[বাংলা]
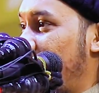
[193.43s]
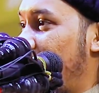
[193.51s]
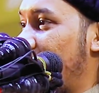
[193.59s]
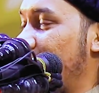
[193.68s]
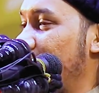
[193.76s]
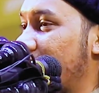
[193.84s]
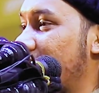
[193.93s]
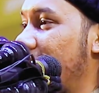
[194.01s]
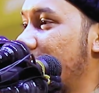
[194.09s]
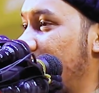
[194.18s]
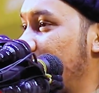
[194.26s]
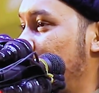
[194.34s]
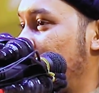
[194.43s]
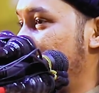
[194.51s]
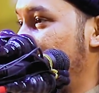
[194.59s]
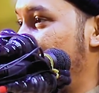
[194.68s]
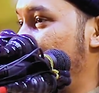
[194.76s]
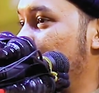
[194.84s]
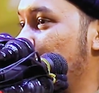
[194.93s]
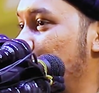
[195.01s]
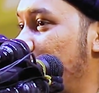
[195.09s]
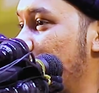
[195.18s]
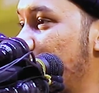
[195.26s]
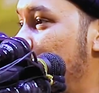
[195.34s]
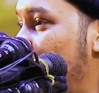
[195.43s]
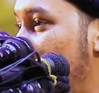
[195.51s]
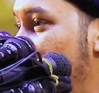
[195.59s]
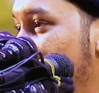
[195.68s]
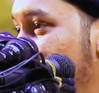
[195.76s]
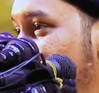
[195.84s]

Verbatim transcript: আর আমি একটা লেকচারে বলেছি না পুরুষ মানুষ বোকা